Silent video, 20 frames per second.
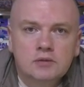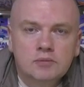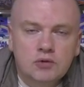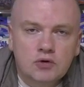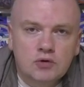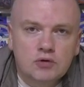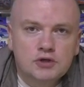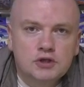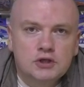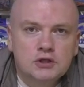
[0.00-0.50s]

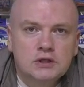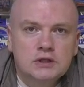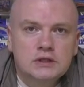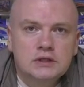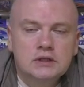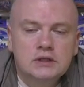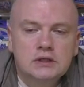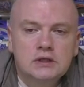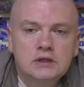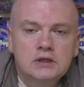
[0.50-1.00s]

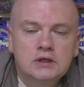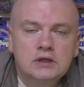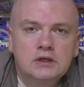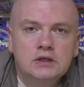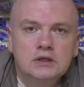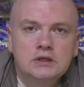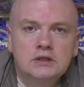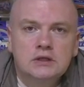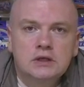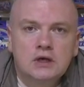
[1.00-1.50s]
прочности,
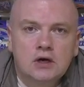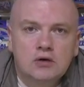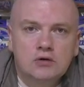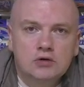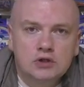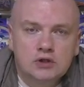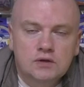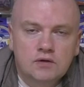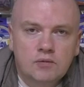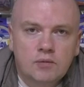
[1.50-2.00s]
из
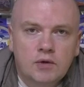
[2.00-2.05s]
хорошего